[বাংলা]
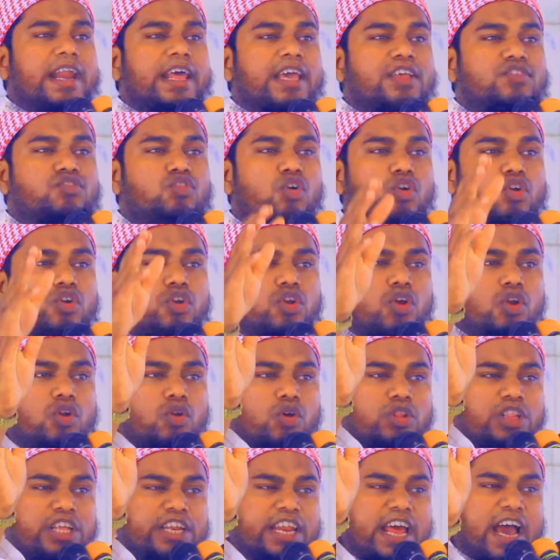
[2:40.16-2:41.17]
আর এই ছোট্ট
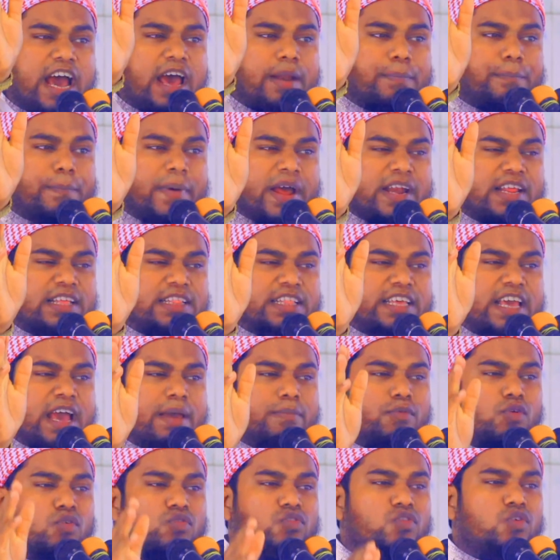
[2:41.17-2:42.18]
নদীটার পানি
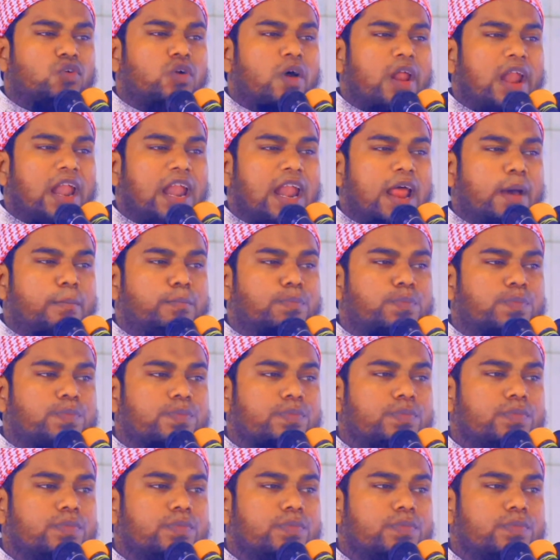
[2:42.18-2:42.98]
দিয়ে আমি উজু করলাম